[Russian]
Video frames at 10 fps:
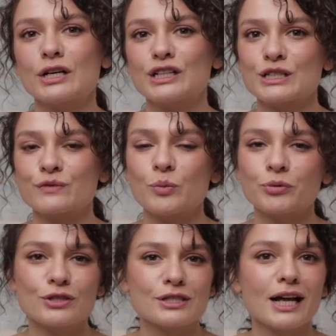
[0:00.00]
а, свой
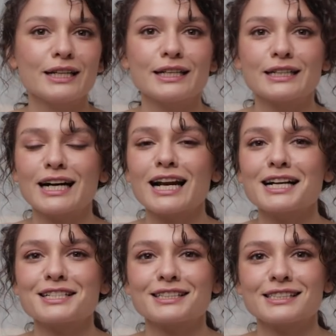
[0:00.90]
потенциальный
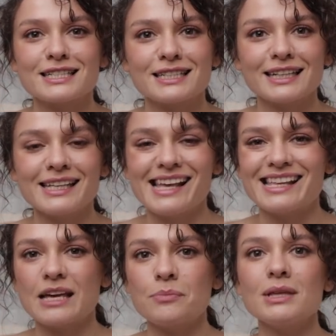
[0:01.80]
характер,
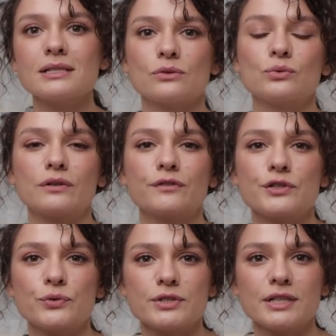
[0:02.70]
настроение, место, куда вы
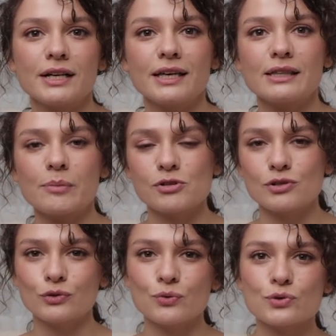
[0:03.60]
идете, какие-то
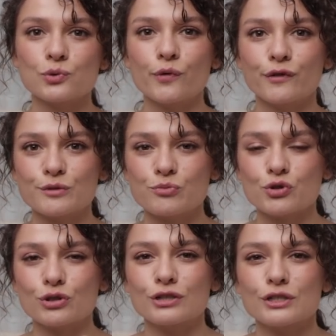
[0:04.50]
определенные условия,
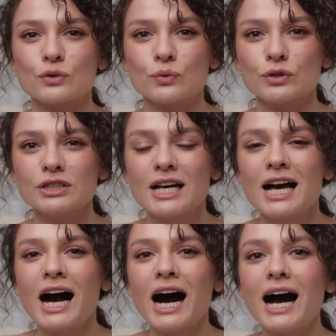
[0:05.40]
возможно, дресс-код,
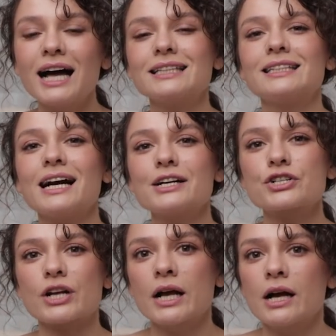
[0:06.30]
а
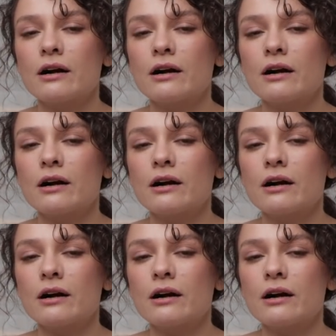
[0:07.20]
также